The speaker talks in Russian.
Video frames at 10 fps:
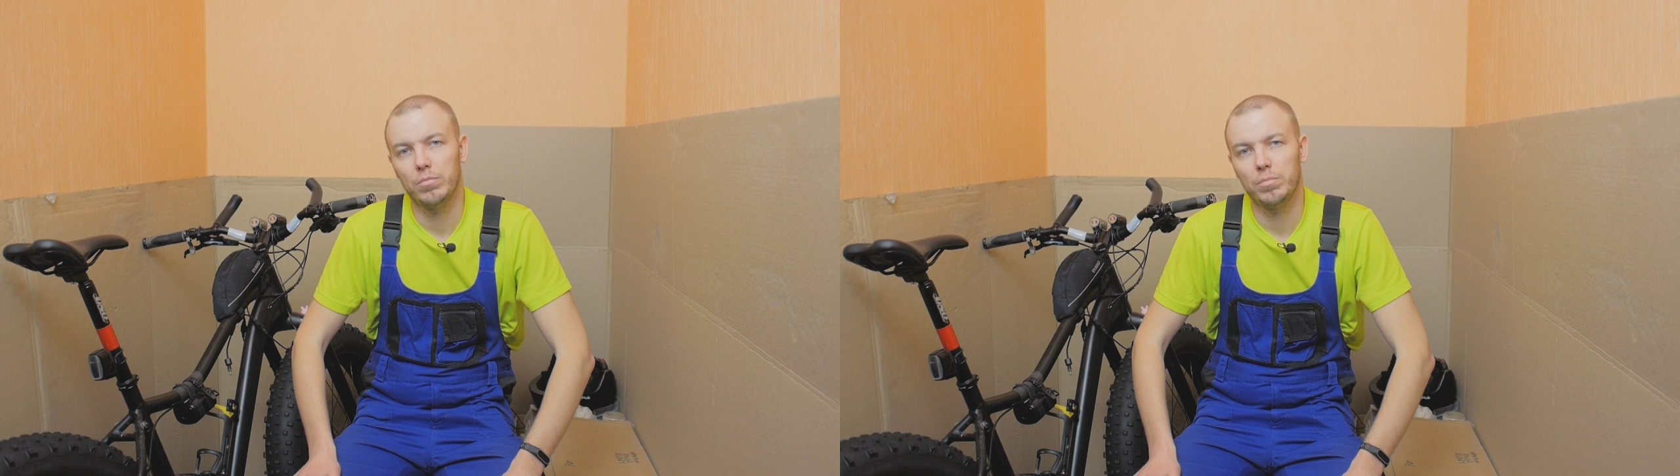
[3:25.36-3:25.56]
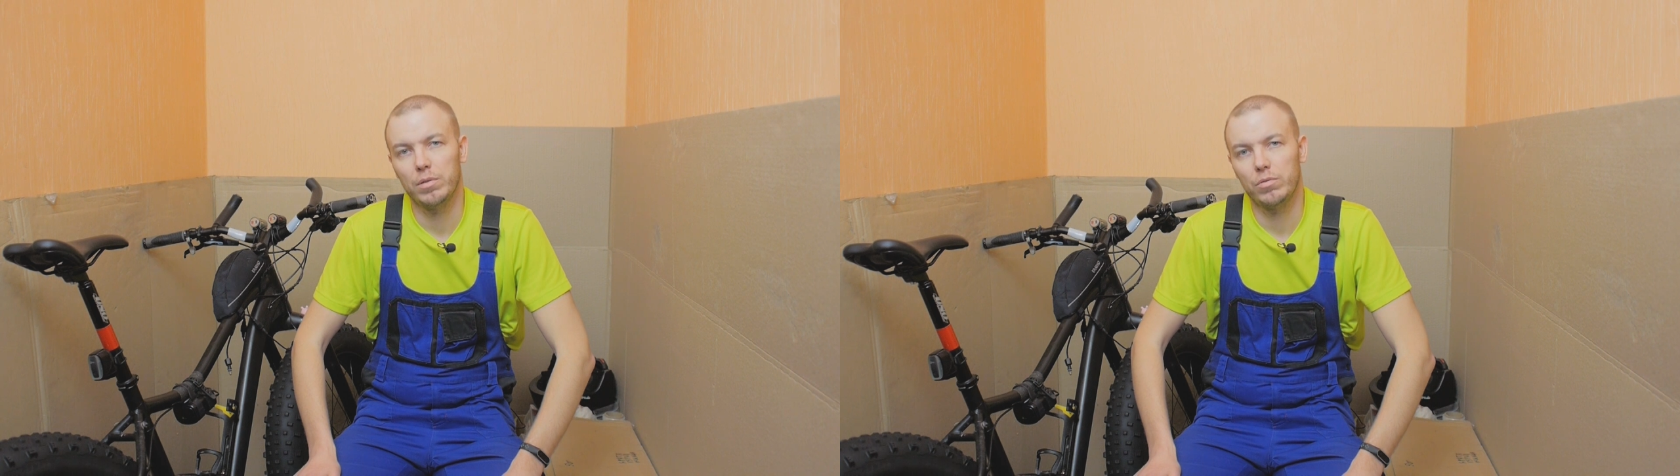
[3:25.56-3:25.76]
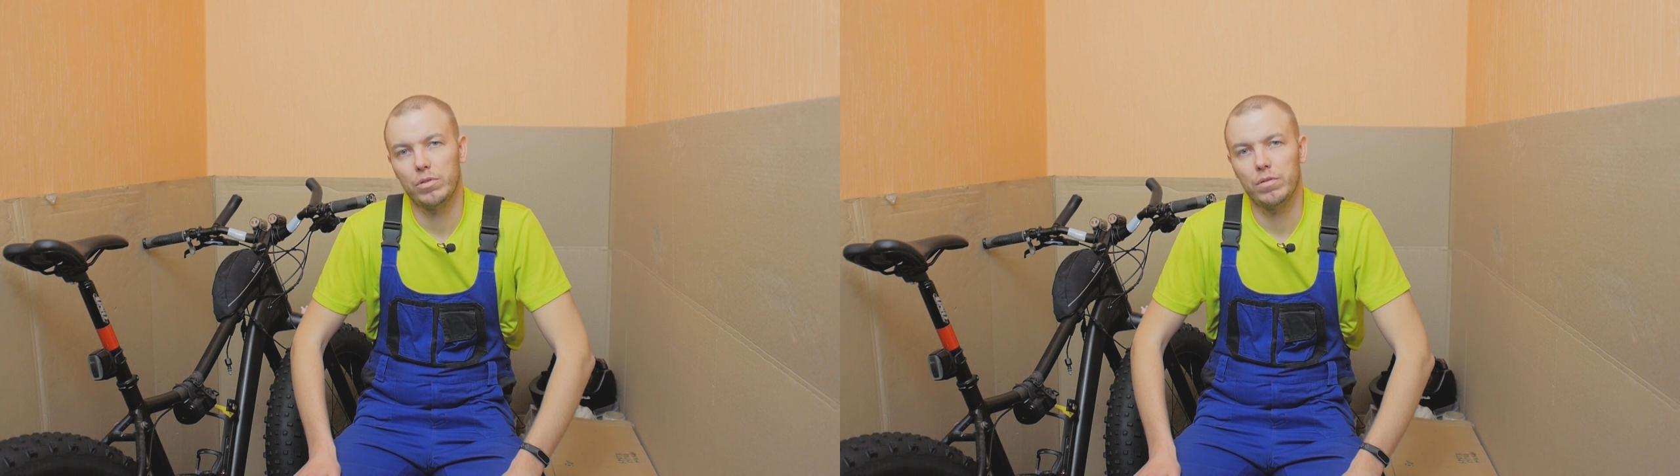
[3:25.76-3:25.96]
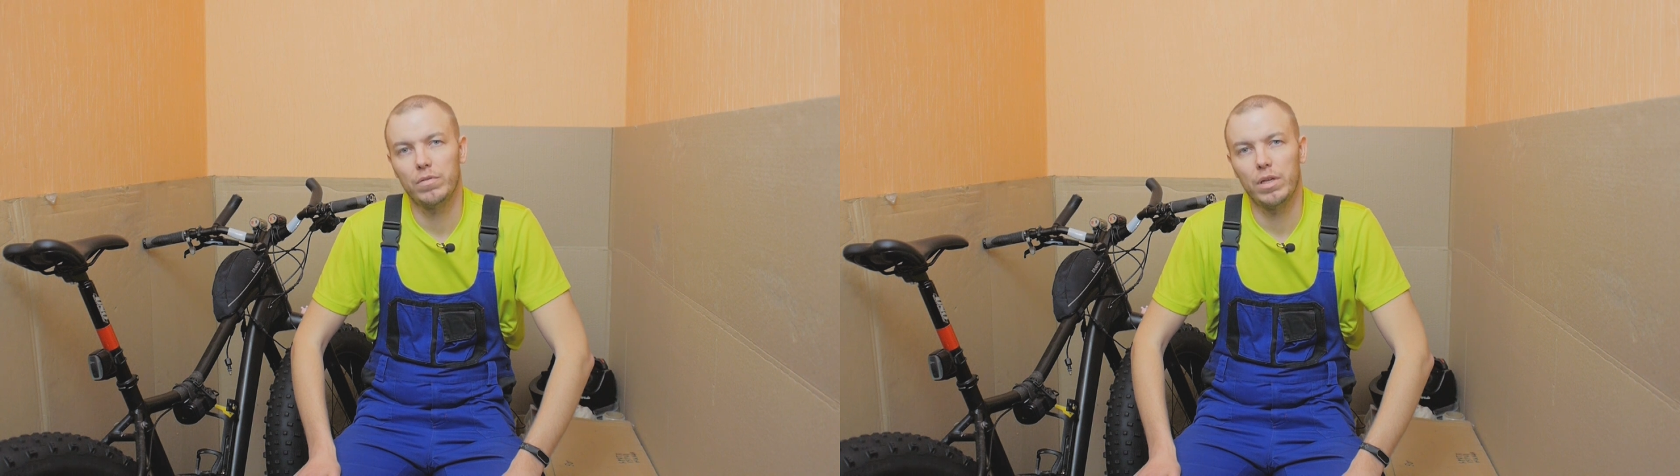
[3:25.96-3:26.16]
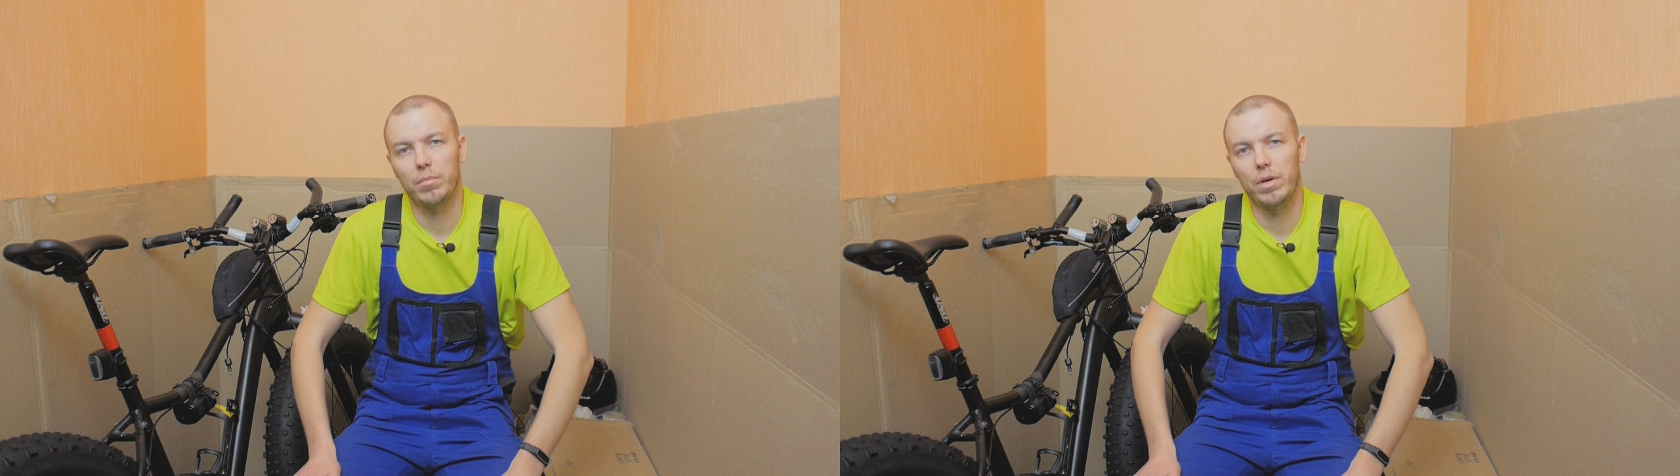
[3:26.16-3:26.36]
потому что в
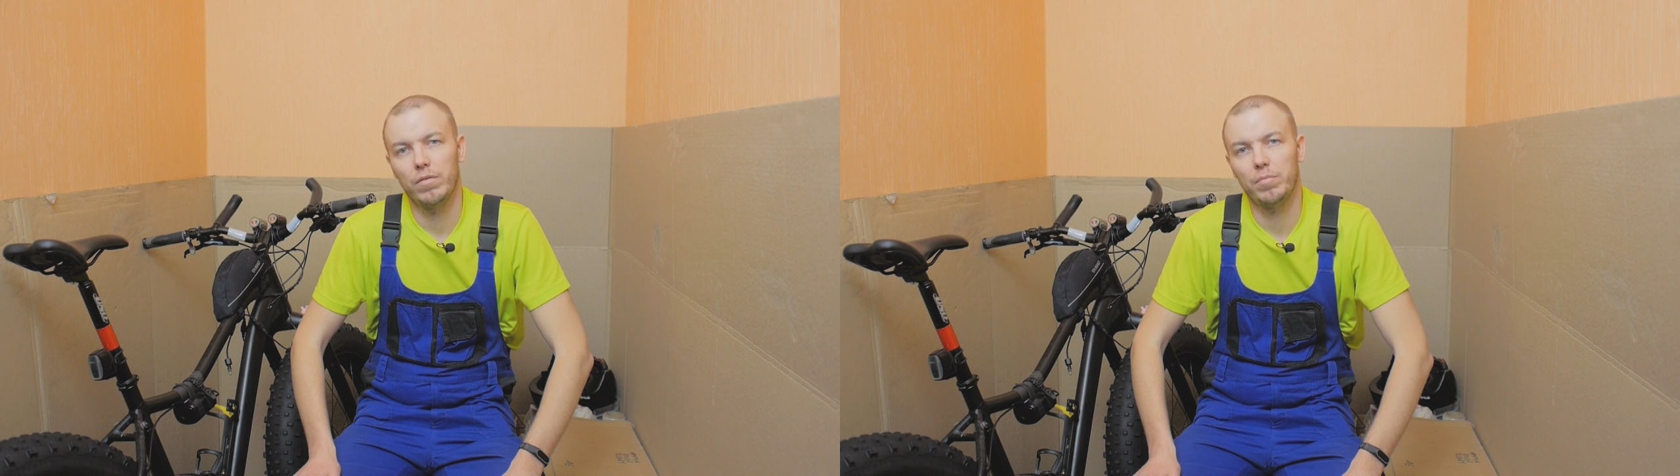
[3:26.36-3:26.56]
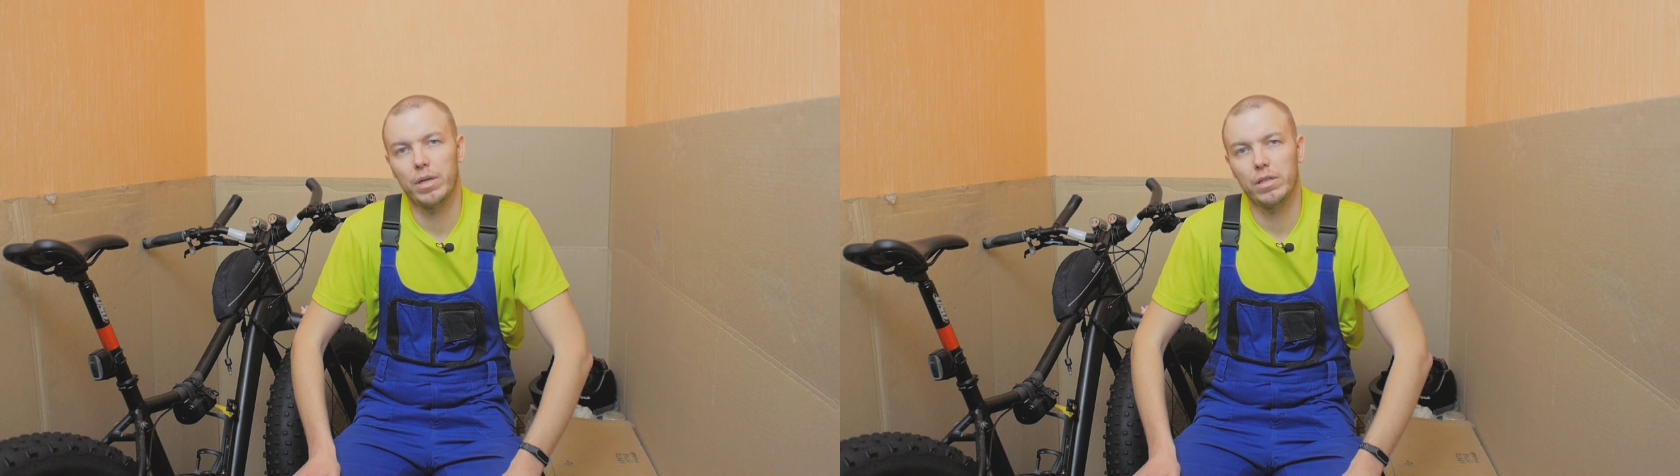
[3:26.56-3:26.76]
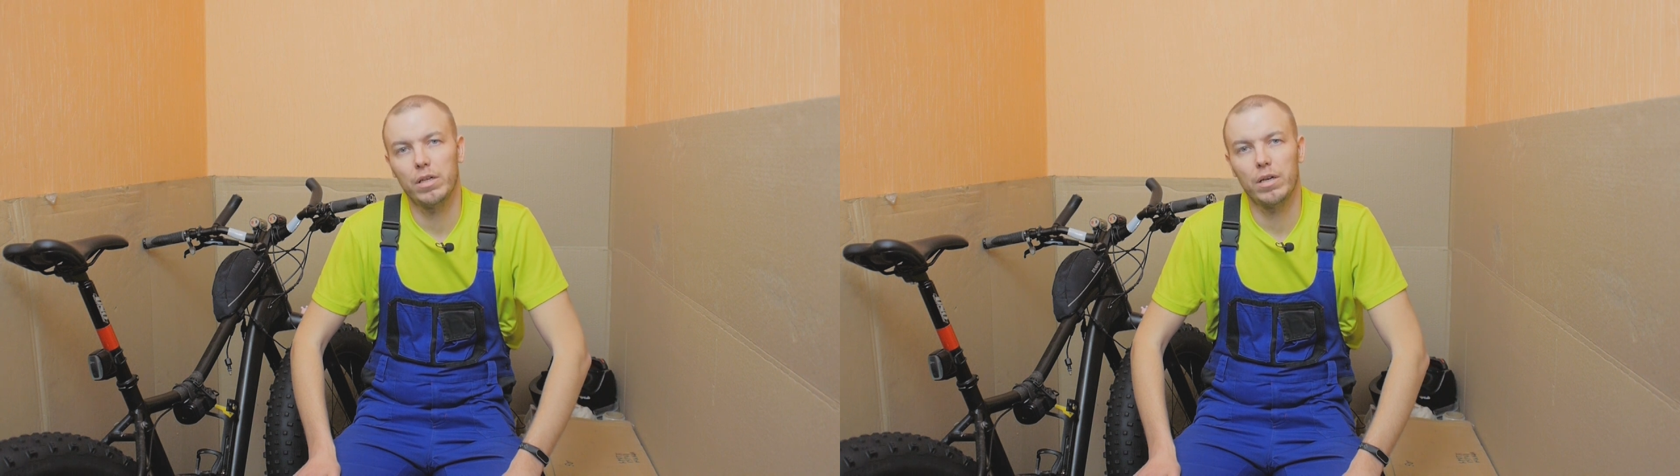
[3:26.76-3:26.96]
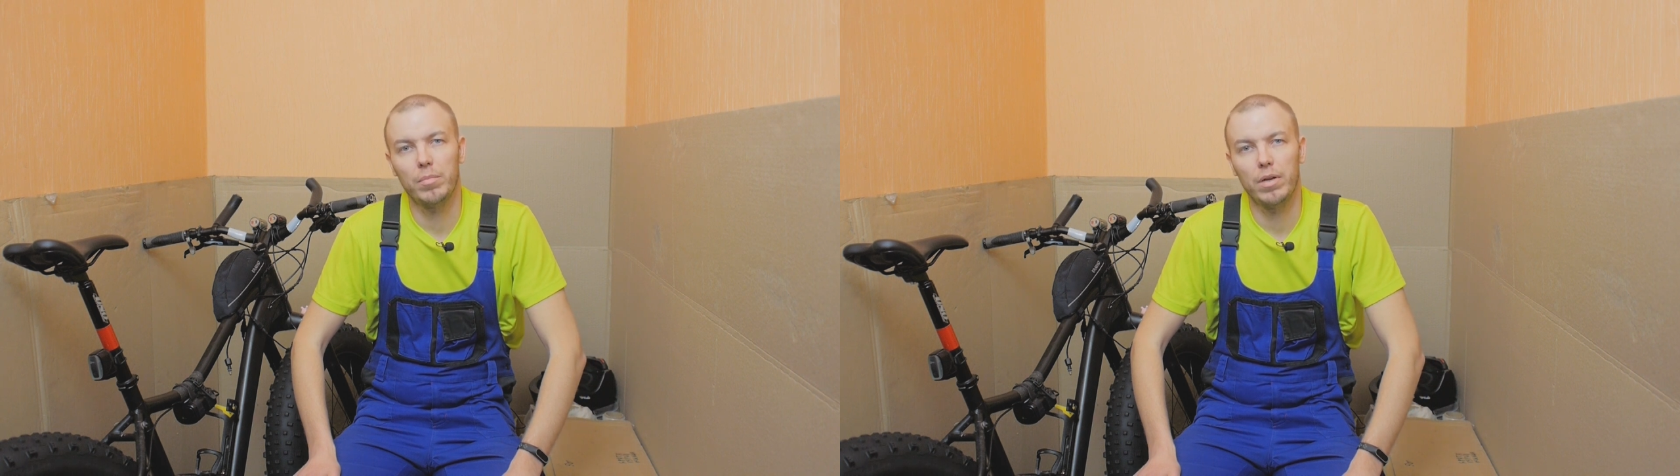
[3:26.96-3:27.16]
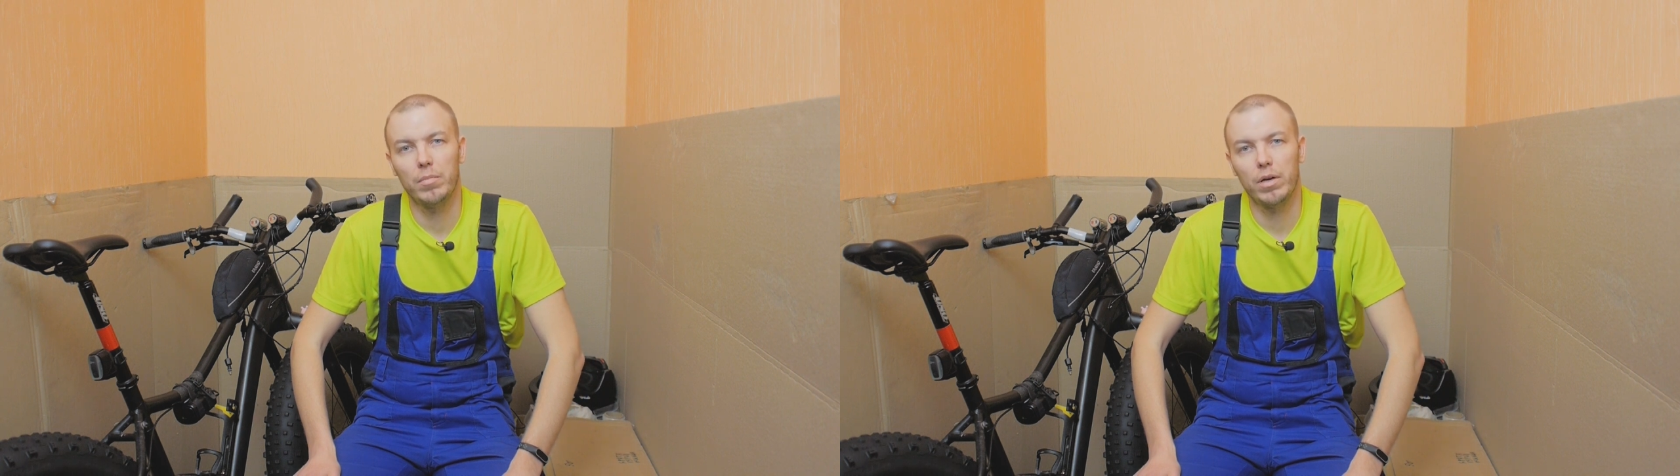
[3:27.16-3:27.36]
ноябре в Покачах
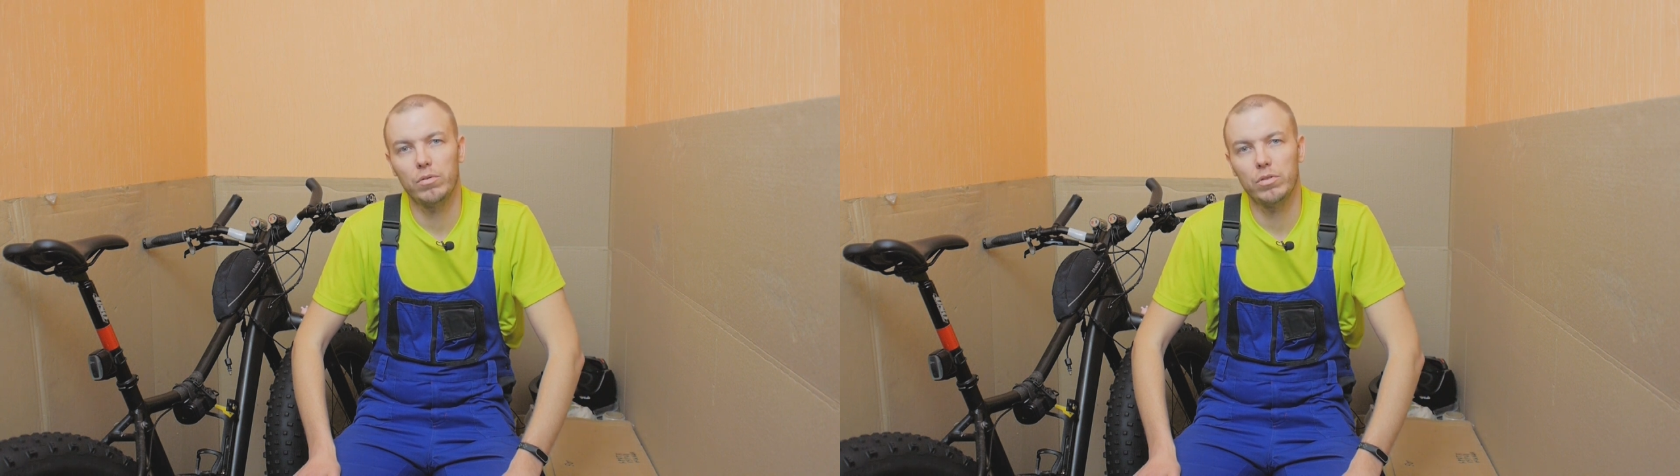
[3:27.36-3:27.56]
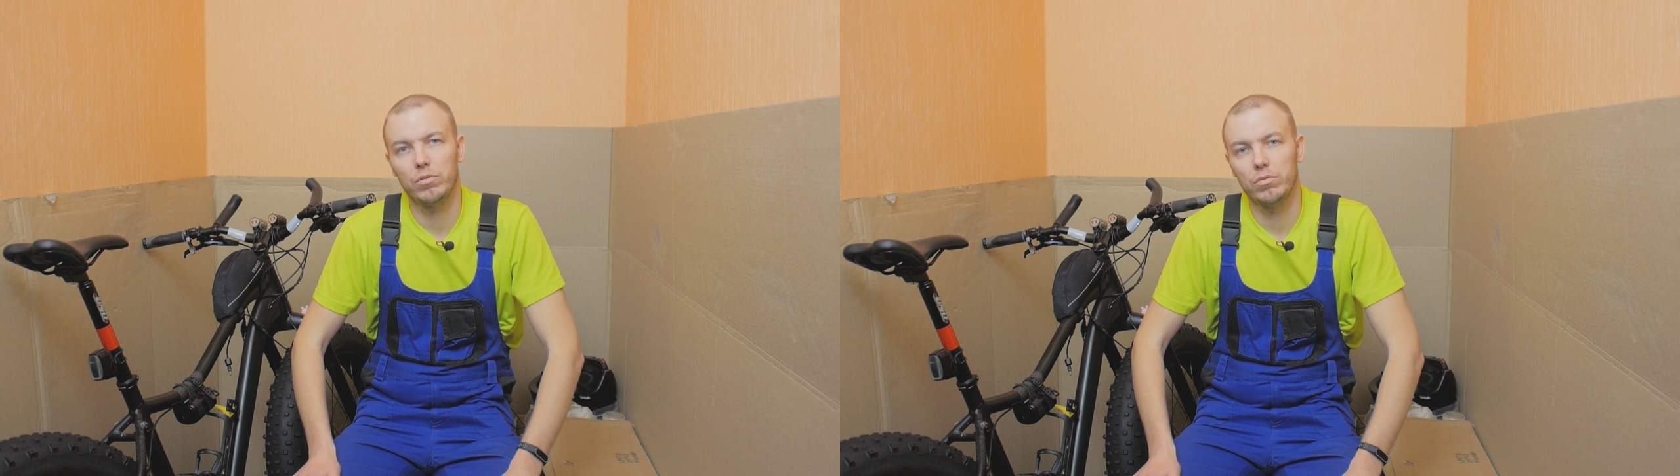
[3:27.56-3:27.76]
были морозы,